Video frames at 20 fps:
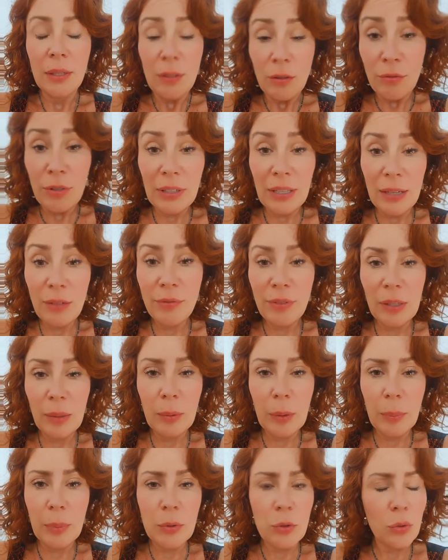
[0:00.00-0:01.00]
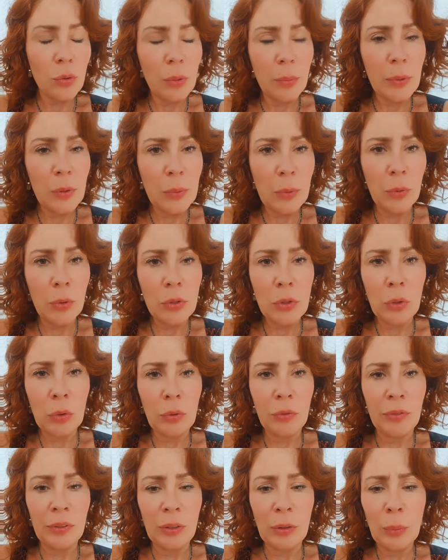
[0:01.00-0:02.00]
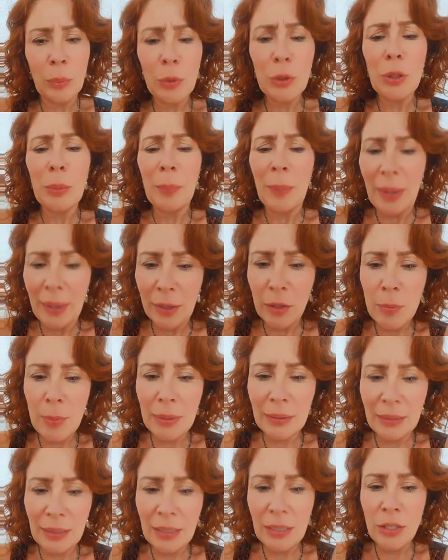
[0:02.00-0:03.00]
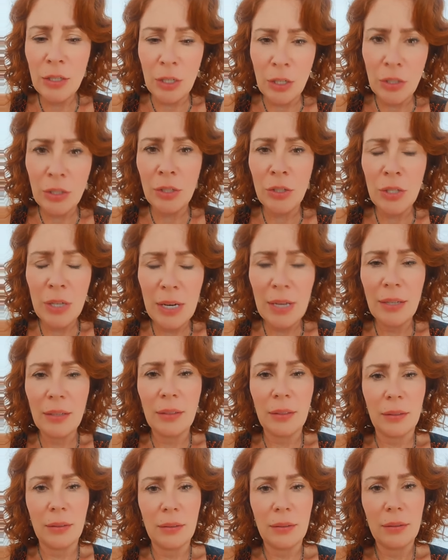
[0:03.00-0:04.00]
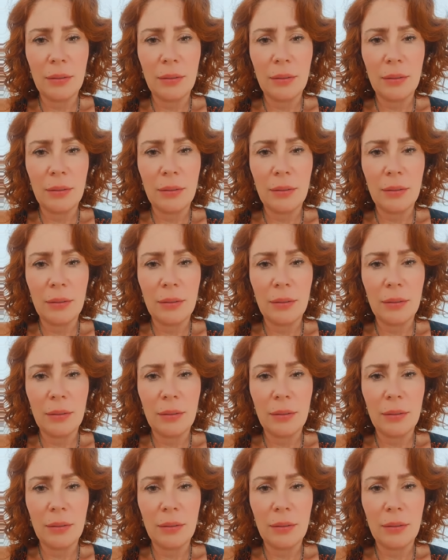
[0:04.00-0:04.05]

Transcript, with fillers: Vai lá e fala pra pessoa a mesma coisa que eu tô falando. Poxa, para de bater em gente da direita.